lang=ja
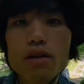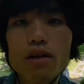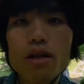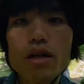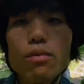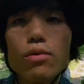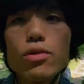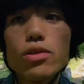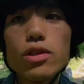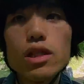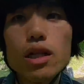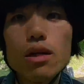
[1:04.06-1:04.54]
なる
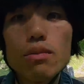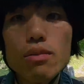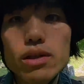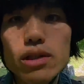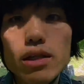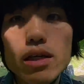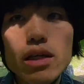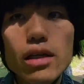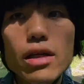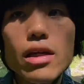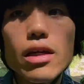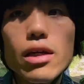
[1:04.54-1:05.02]
かもしれま
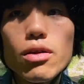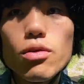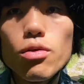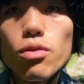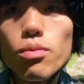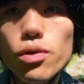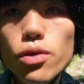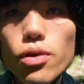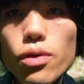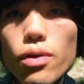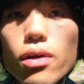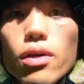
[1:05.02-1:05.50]
せんけれど
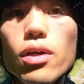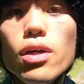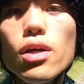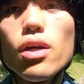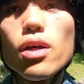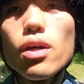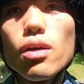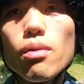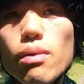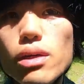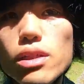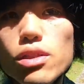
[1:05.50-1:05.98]
も、
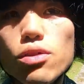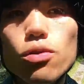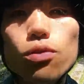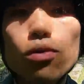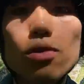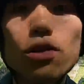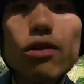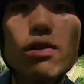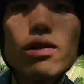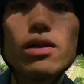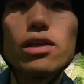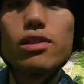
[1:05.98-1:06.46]
まあ、その
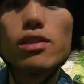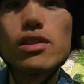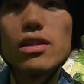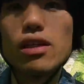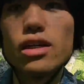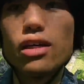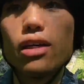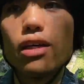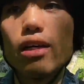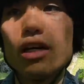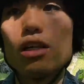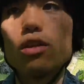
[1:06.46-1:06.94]
時はです
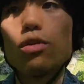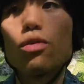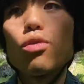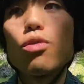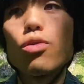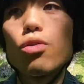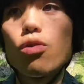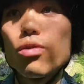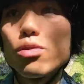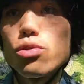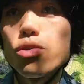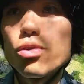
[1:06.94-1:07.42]
ね、えー、と
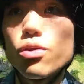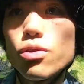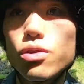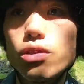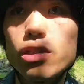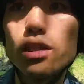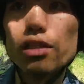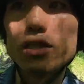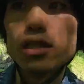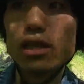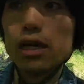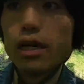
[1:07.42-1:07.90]
ご了承
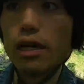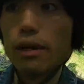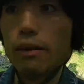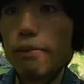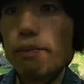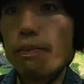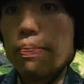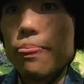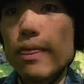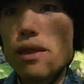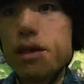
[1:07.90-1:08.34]
ください。